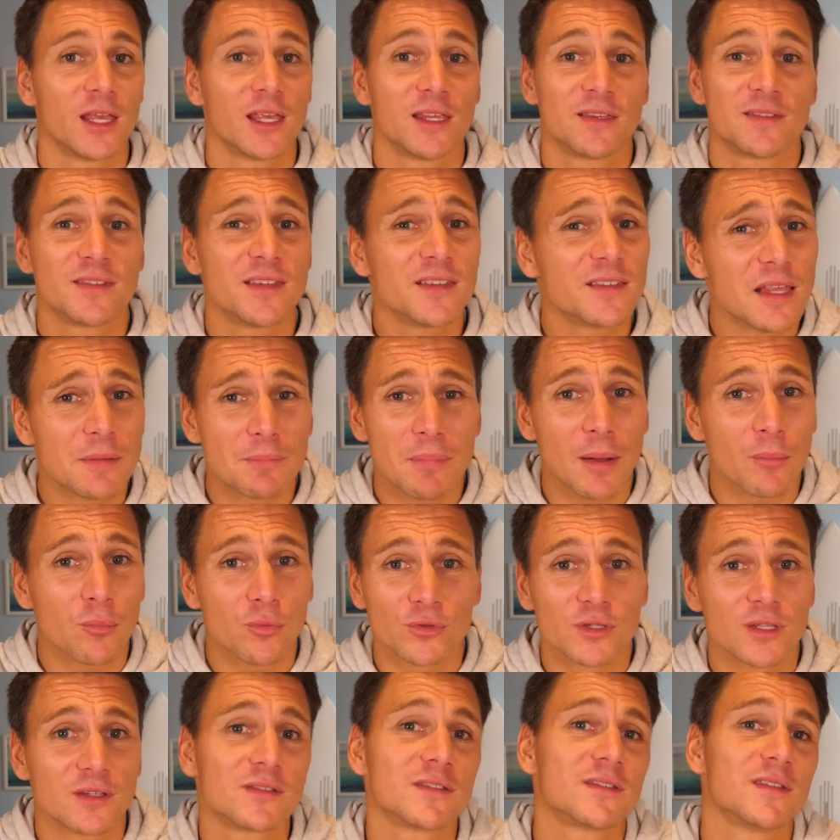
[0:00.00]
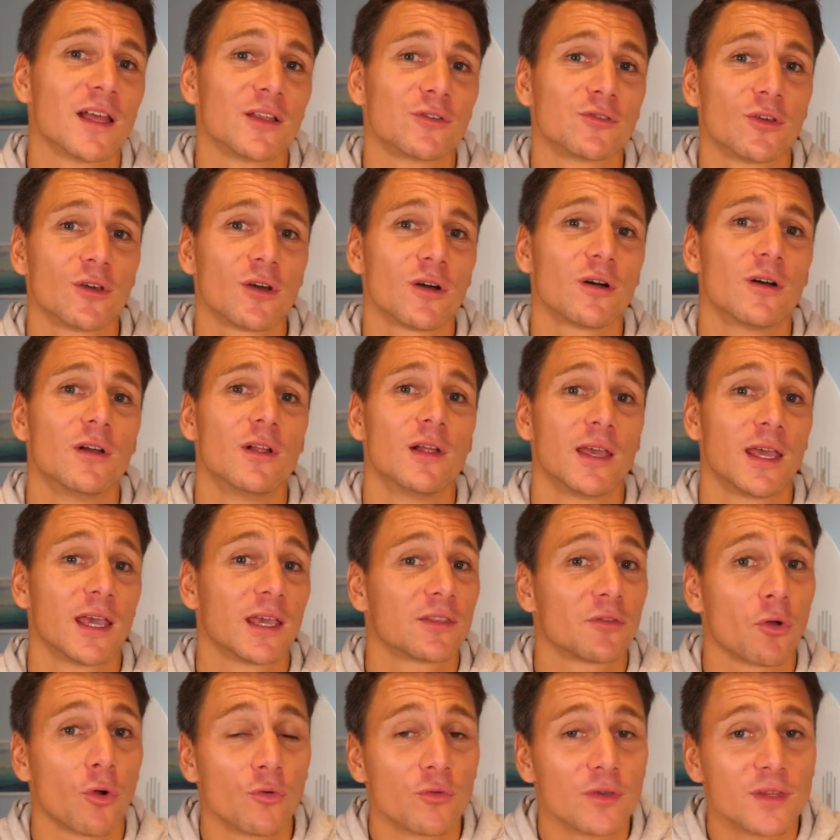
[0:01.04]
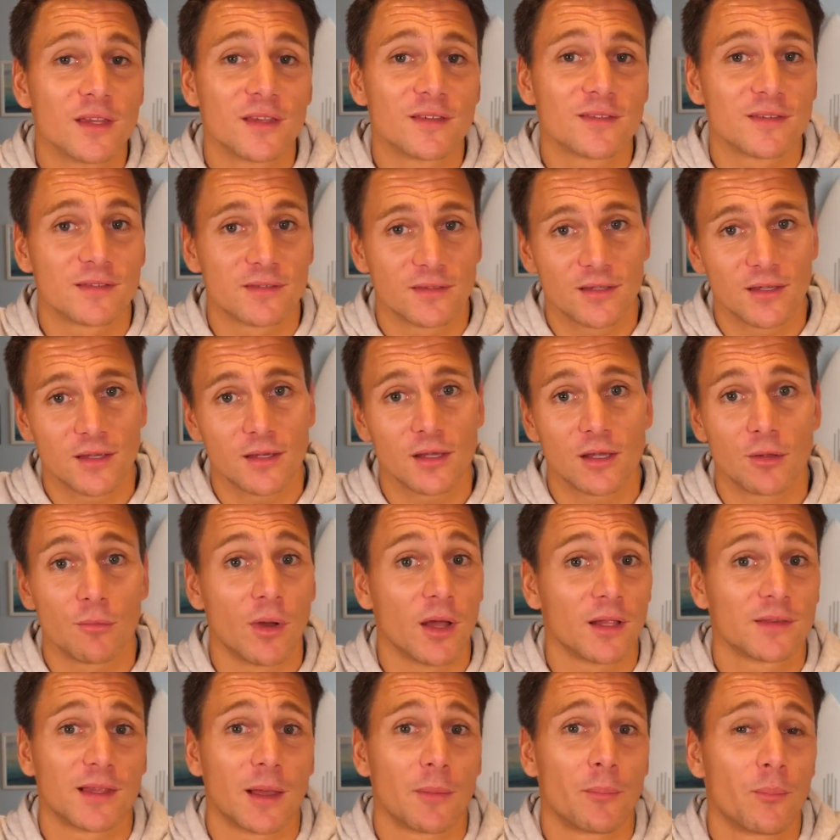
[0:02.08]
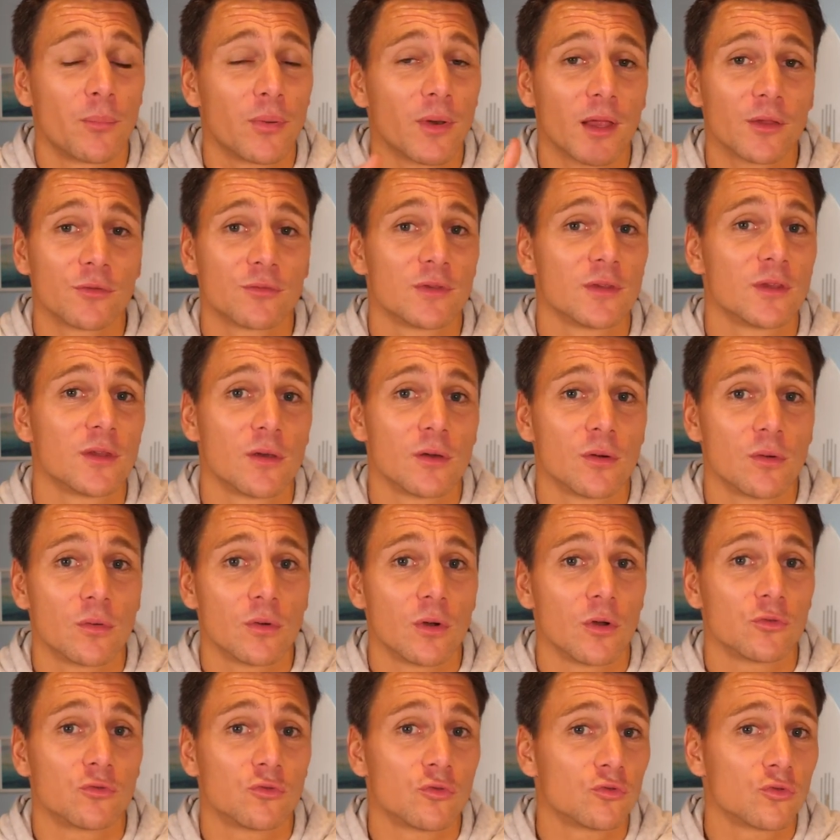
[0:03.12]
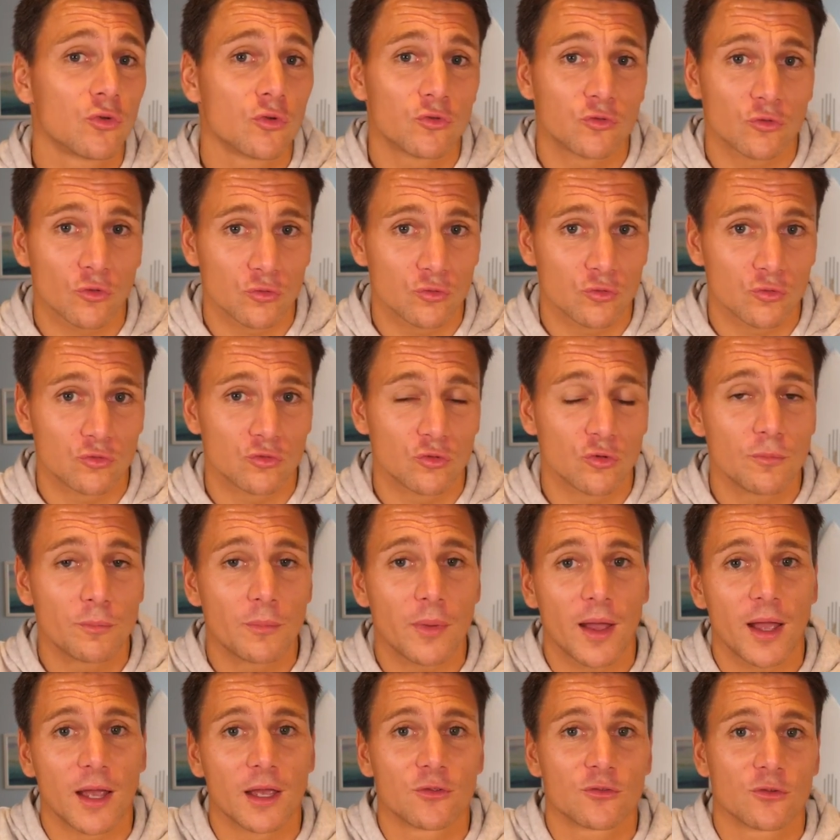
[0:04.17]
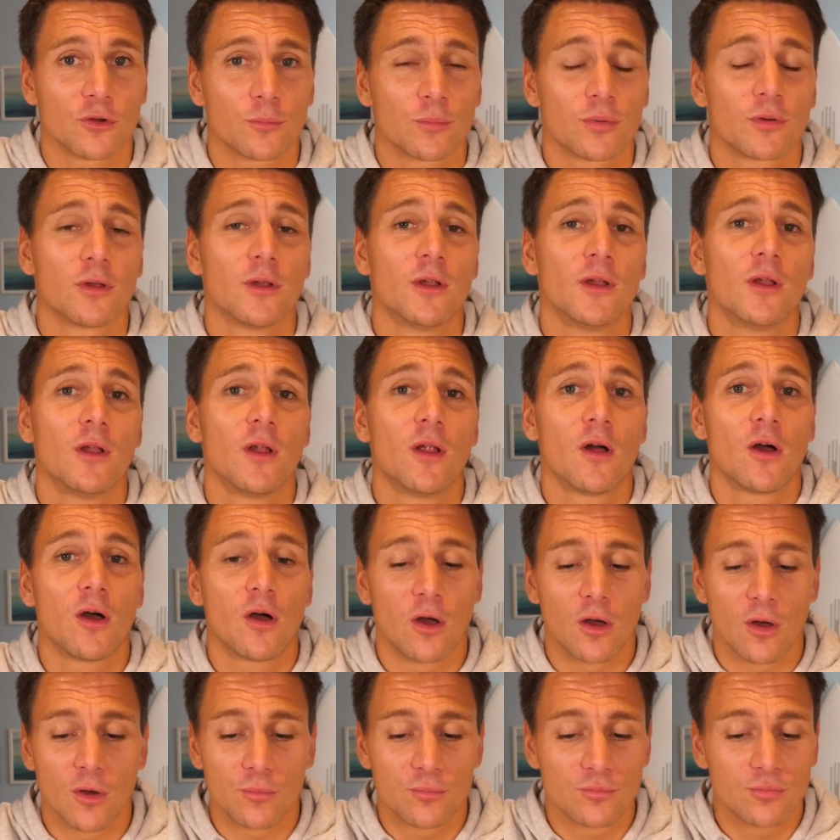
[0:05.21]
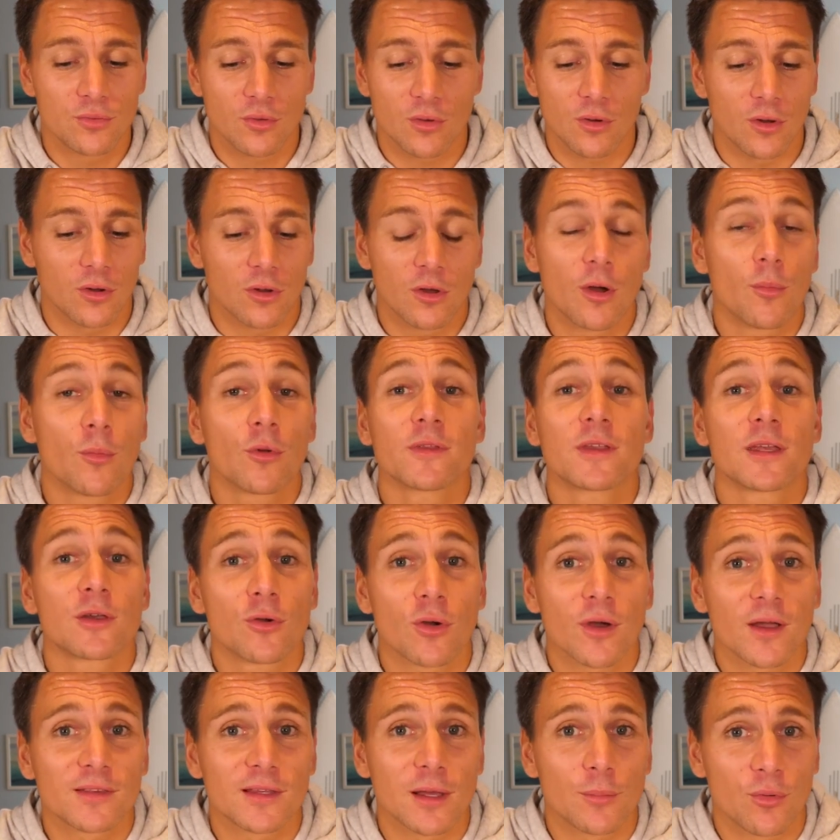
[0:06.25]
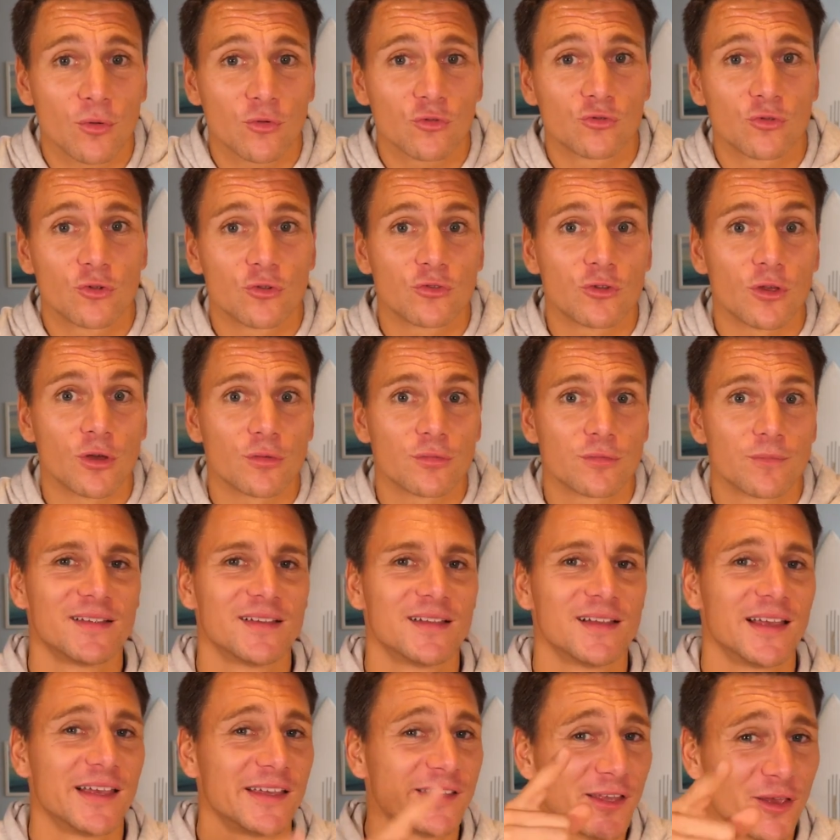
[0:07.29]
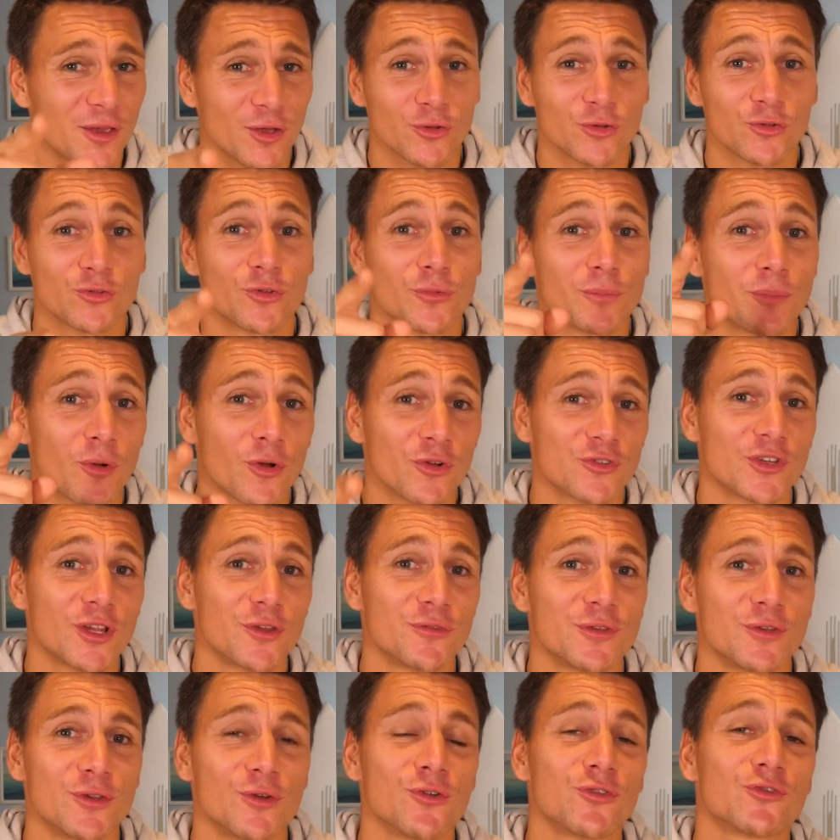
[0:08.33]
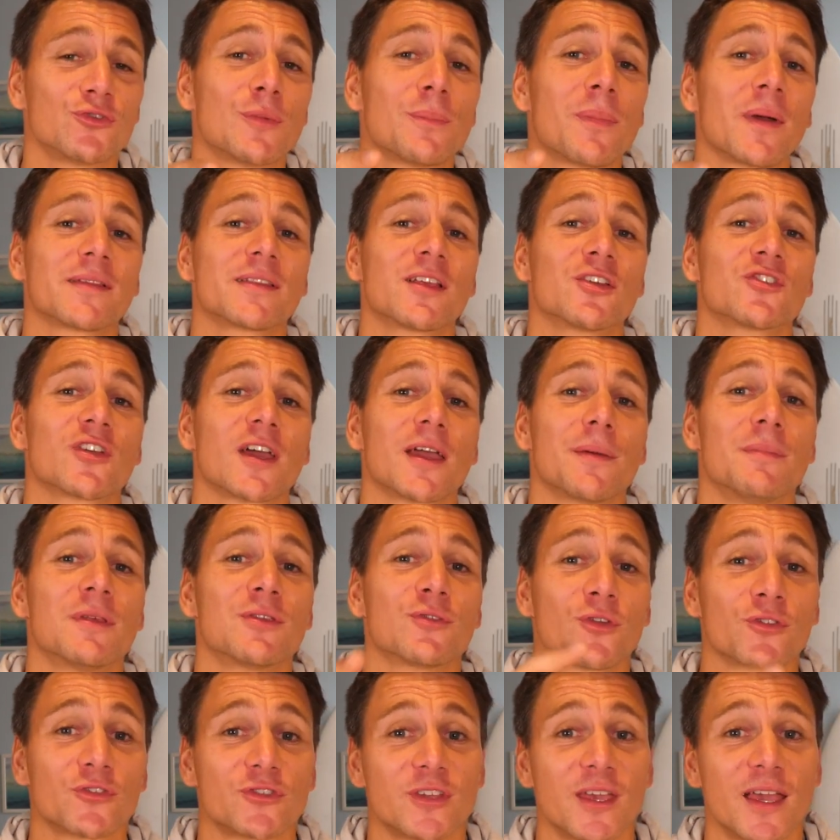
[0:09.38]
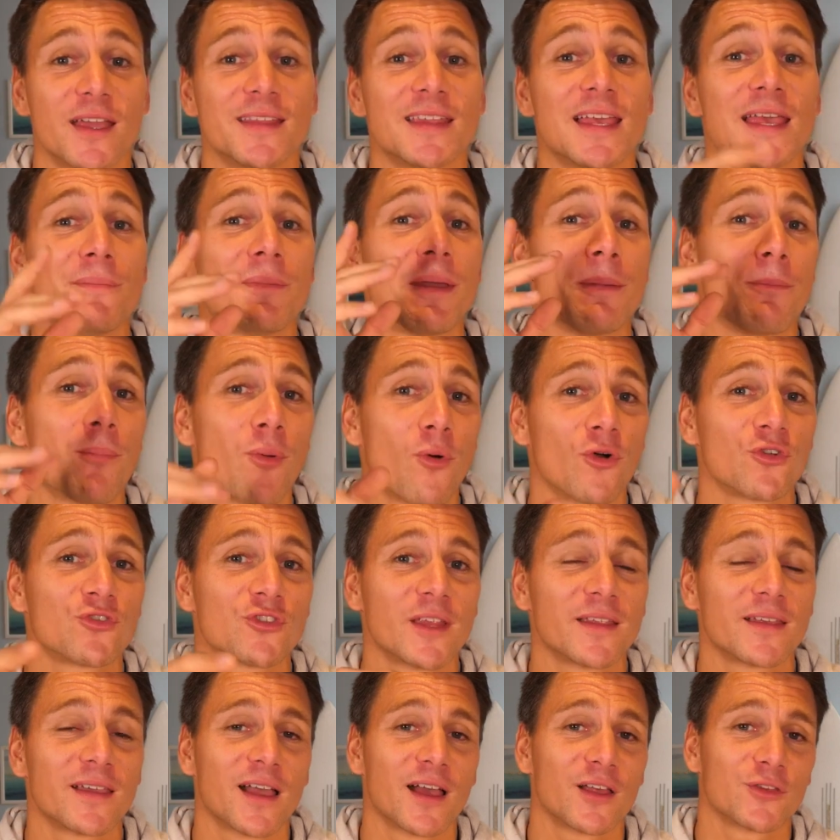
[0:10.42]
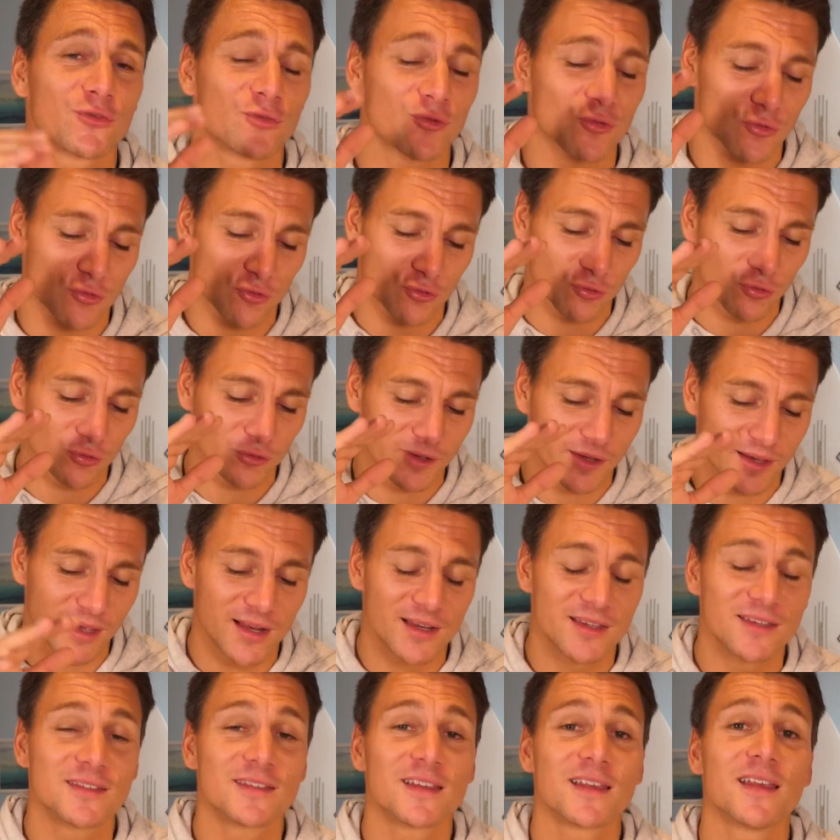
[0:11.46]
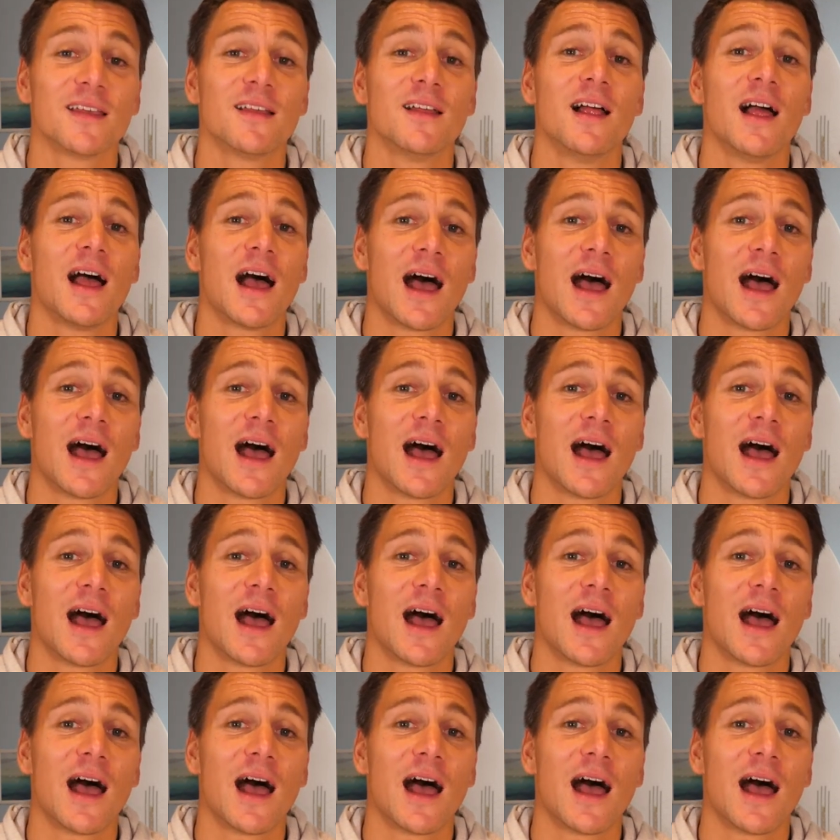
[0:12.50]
Et si t'es pas bon dessinateur et que tu as envie d'essayer, et eh ben, tu as plein de vidéos tutos sur YouTube par exemple euh, pour euh, comment décorer ta planche de surf. Et d'ailleurs, dans une prochaine vidéo, je te partagerai mes anciennes et mes prochaines créations que je compte réaliser